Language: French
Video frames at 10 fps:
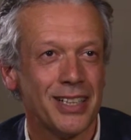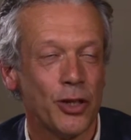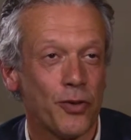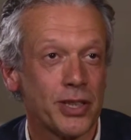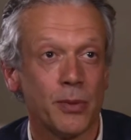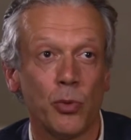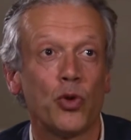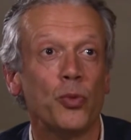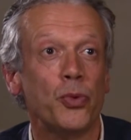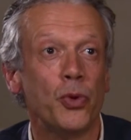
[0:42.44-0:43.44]
Et en fait, c'est
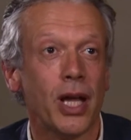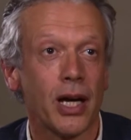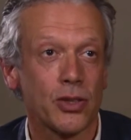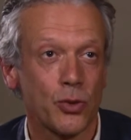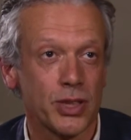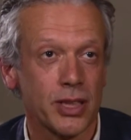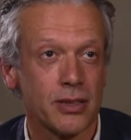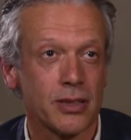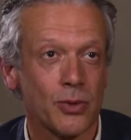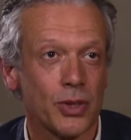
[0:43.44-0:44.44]
beaucoup plus large que
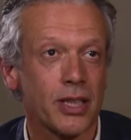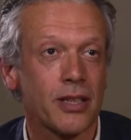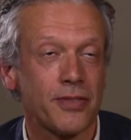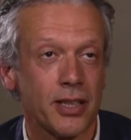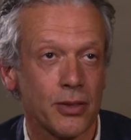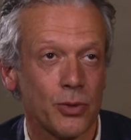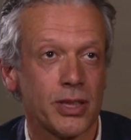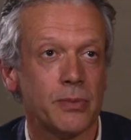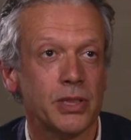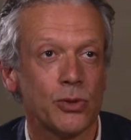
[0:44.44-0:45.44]
ça. Et on est très fiers de
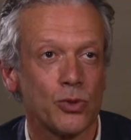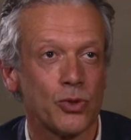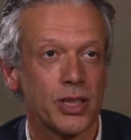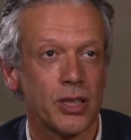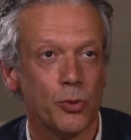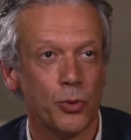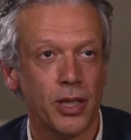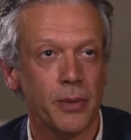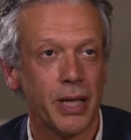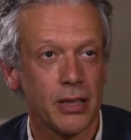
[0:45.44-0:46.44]
cette mission sociale depuis
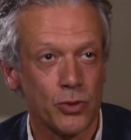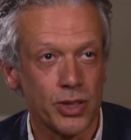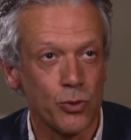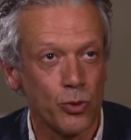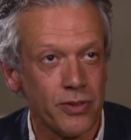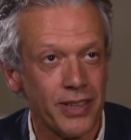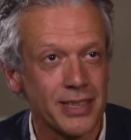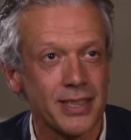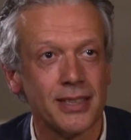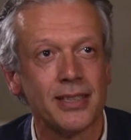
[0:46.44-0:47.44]
le départ, de cette
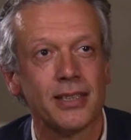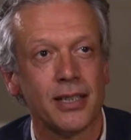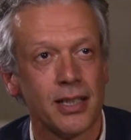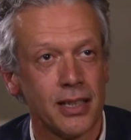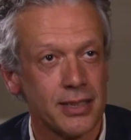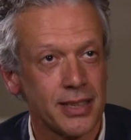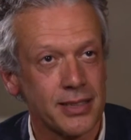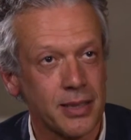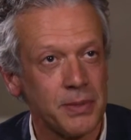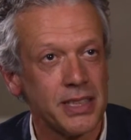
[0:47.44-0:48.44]
universalité, cette
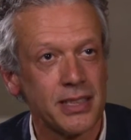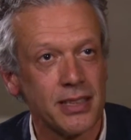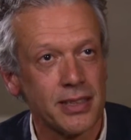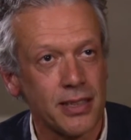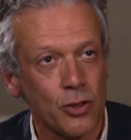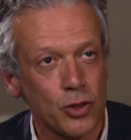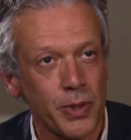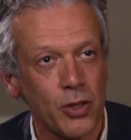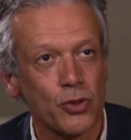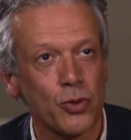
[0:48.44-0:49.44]
simplicité, cette
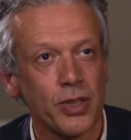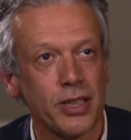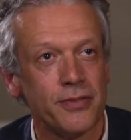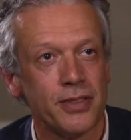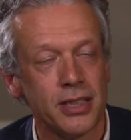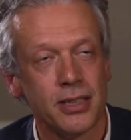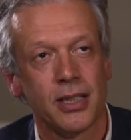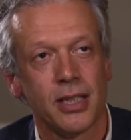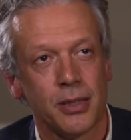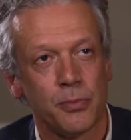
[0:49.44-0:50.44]
transparence qu'on a définie
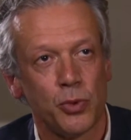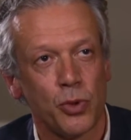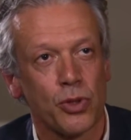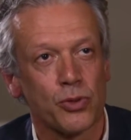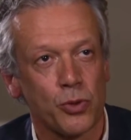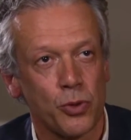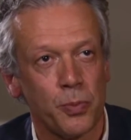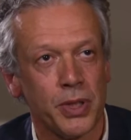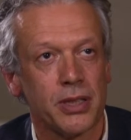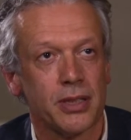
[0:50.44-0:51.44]
pour
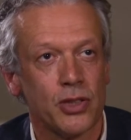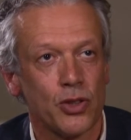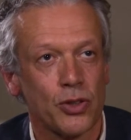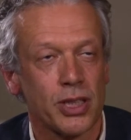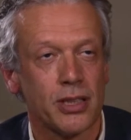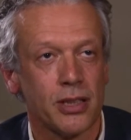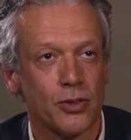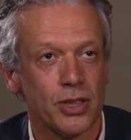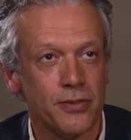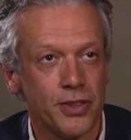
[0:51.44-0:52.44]
s'occuper des gens qui étaient
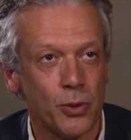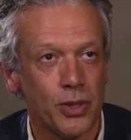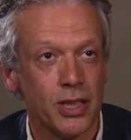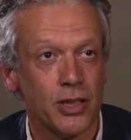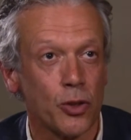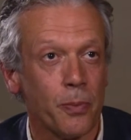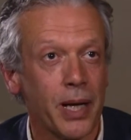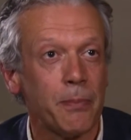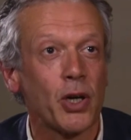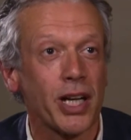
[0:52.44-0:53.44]
en difficulté, les gens
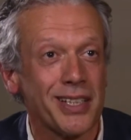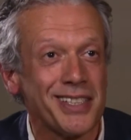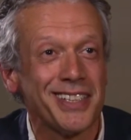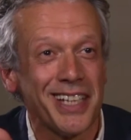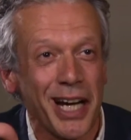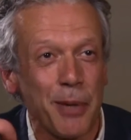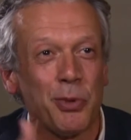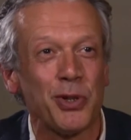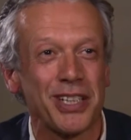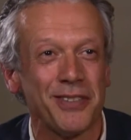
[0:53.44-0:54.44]
mal bancarisés. Il y a un
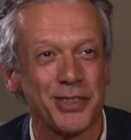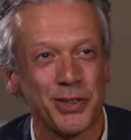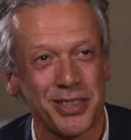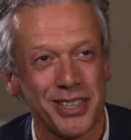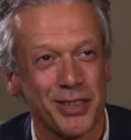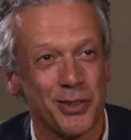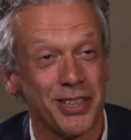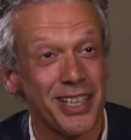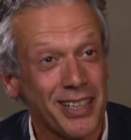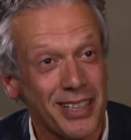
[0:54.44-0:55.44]
rapport qui vient de sortir euh,
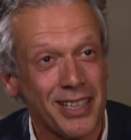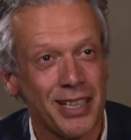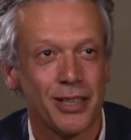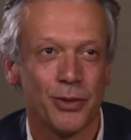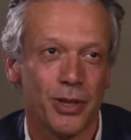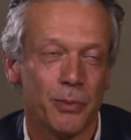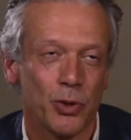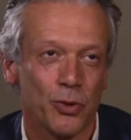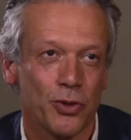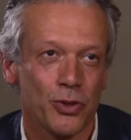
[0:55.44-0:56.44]
hier de la
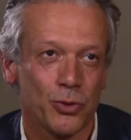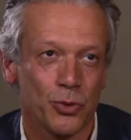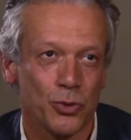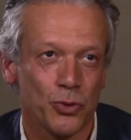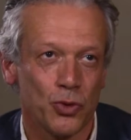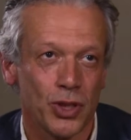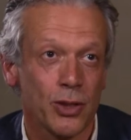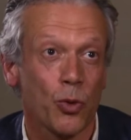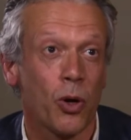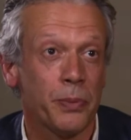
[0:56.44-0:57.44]
Banque de France sur ce
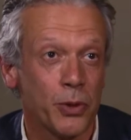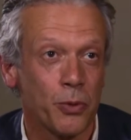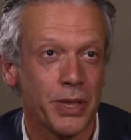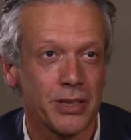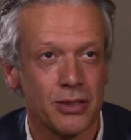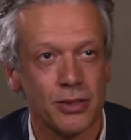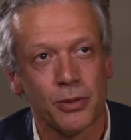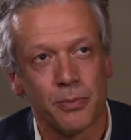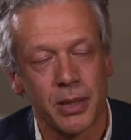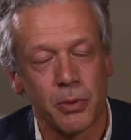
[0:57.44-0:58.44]
sujet-là, 3 millions de
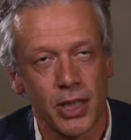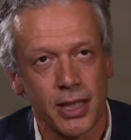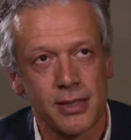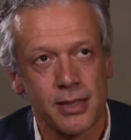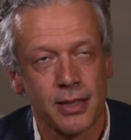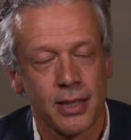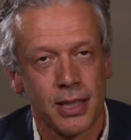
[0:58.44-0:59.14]
personnes euh, mal bancarisées.